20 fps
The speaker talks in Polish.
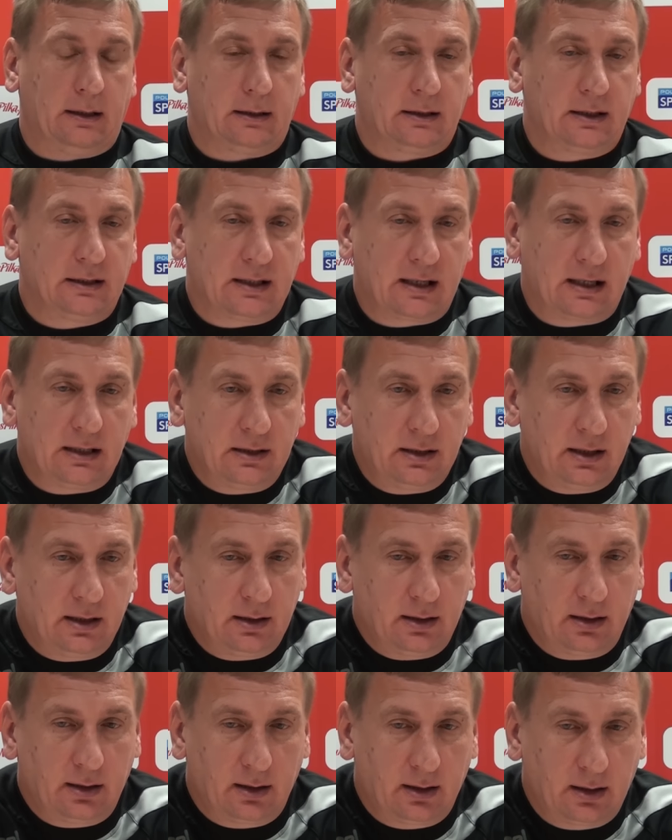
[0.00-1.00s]

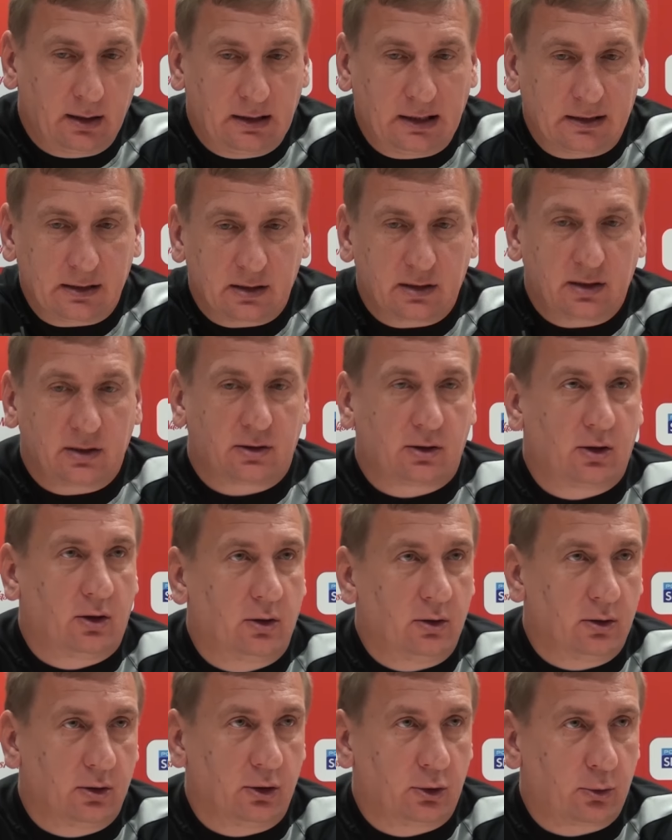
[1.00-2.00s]
Generalnie y, dla nas jest
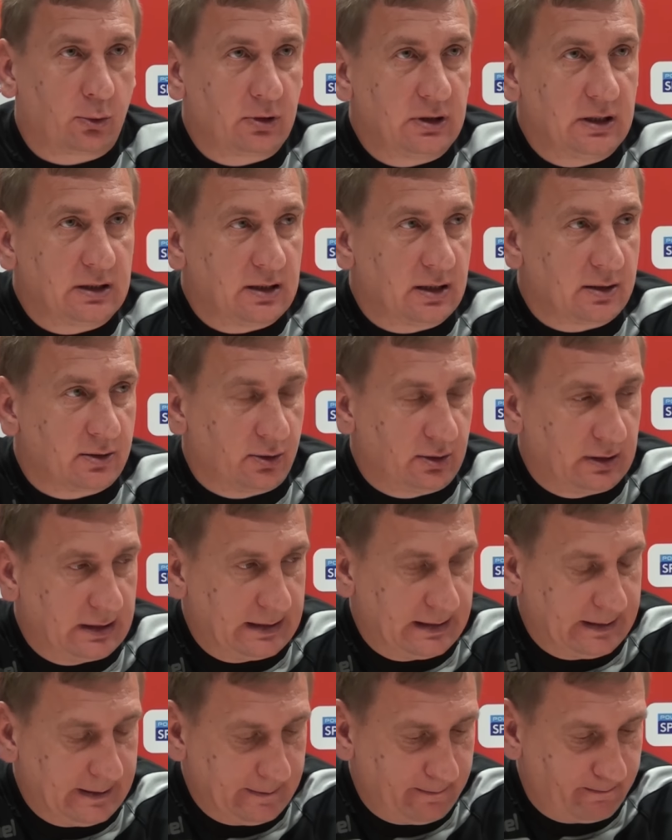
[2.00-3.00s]
to trudny sezon.
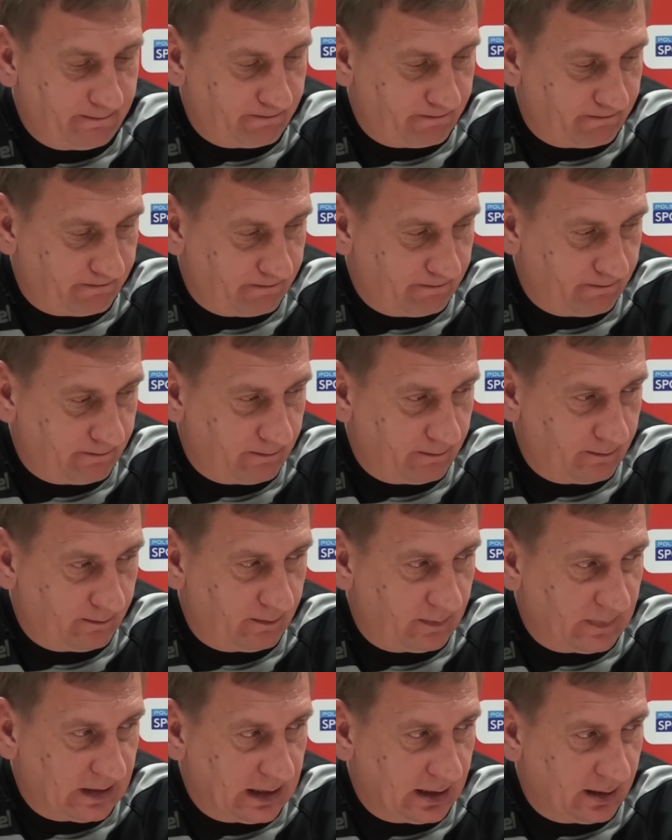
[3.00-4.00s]
Y,
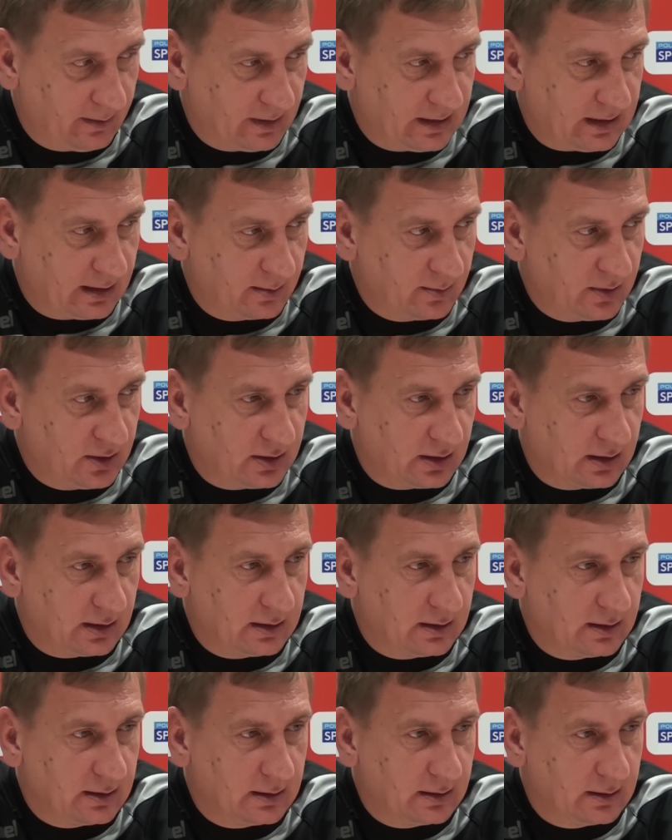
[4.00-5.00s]
mm, wydaje mi
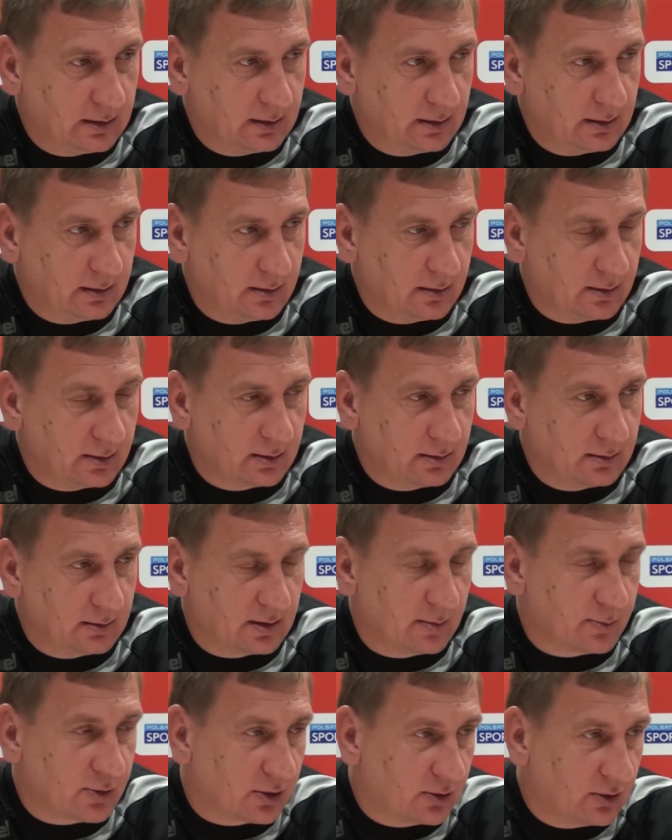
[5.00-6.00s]
się,
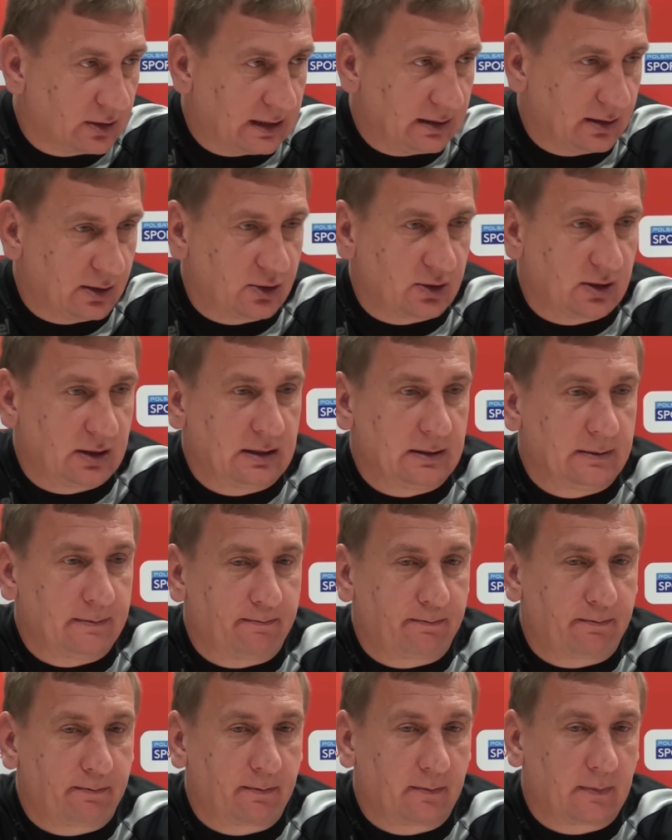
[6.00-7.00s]
jestem przekonany, że
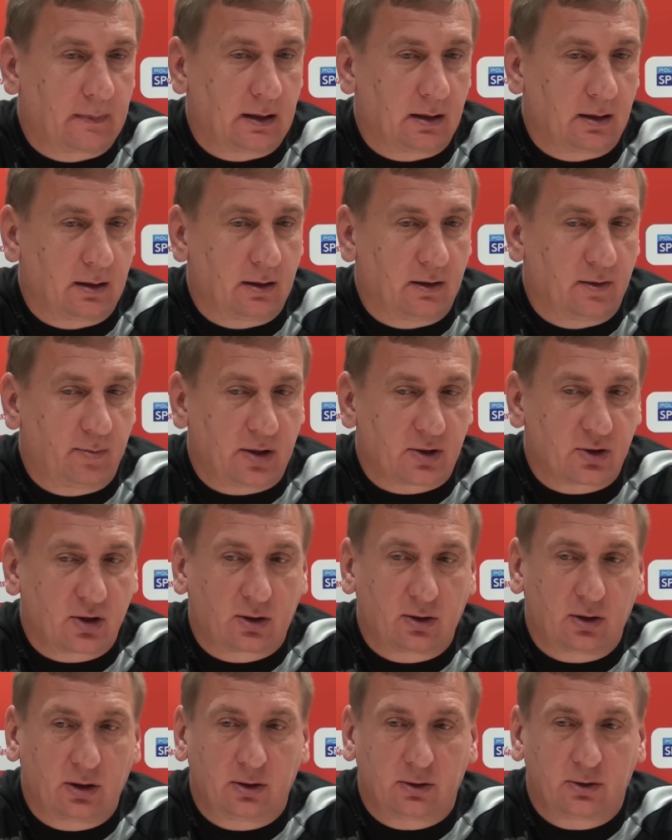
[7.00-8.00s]
w
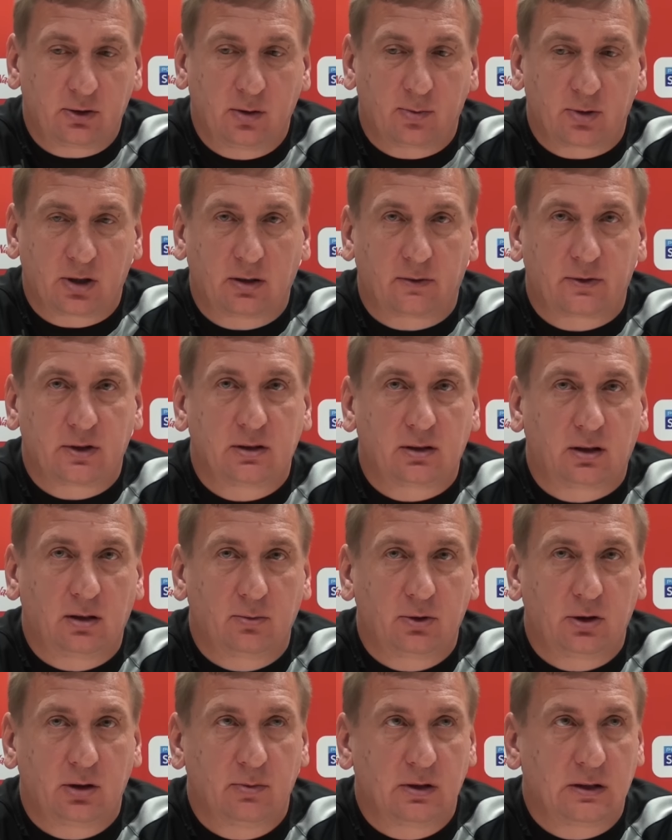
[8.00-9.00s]
pierwszej kolejności przede wszystkim
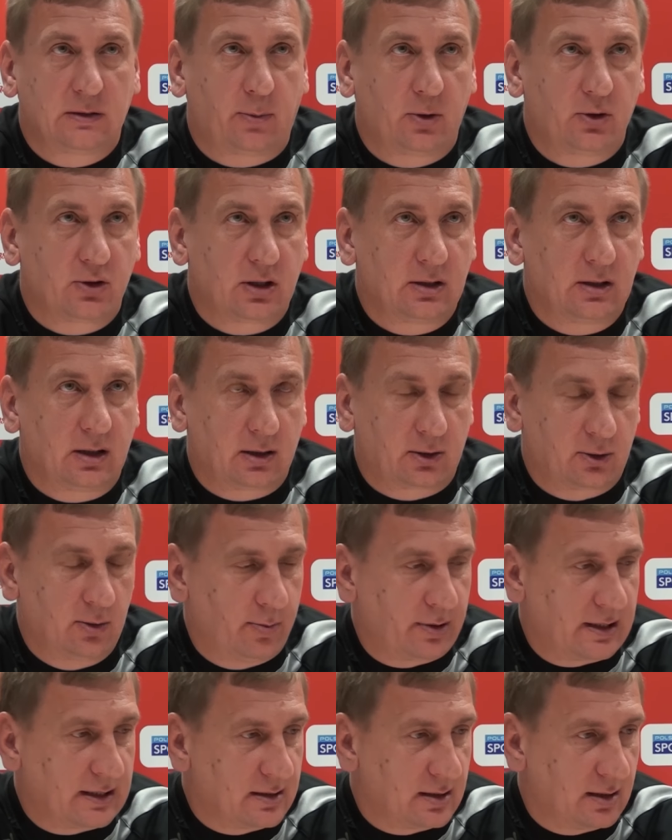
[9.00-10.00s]
musimy spojrzeć na
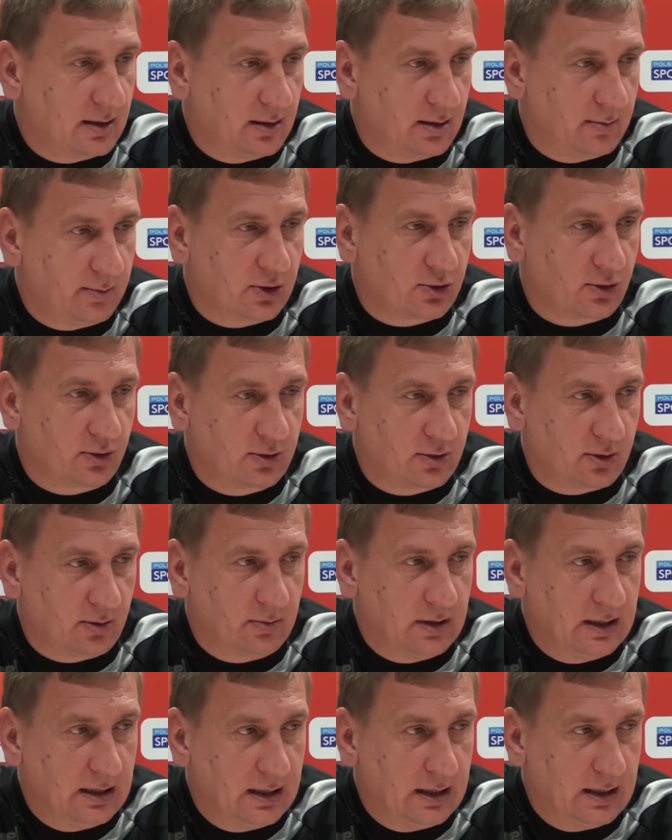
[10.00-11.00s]
taką pracę
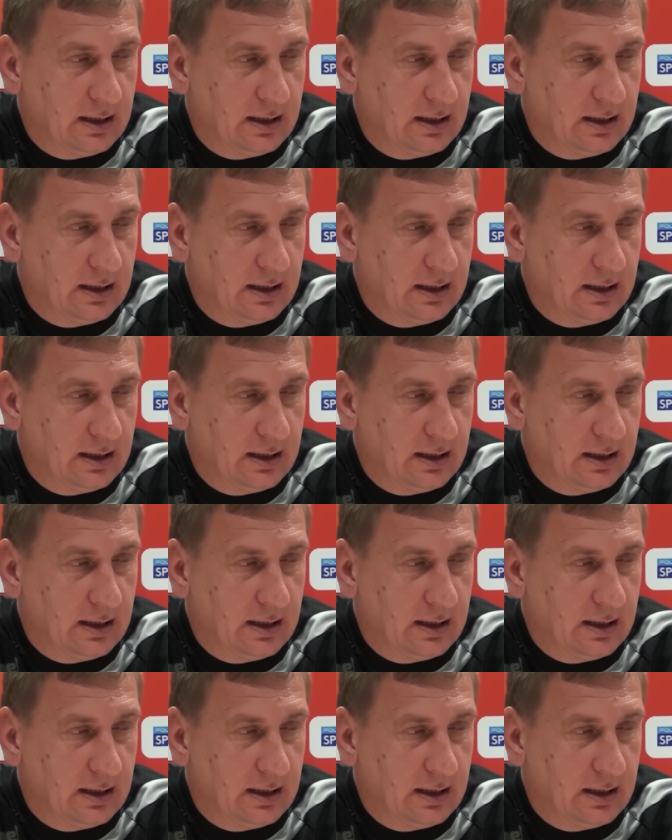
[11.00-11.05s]
bieżącą.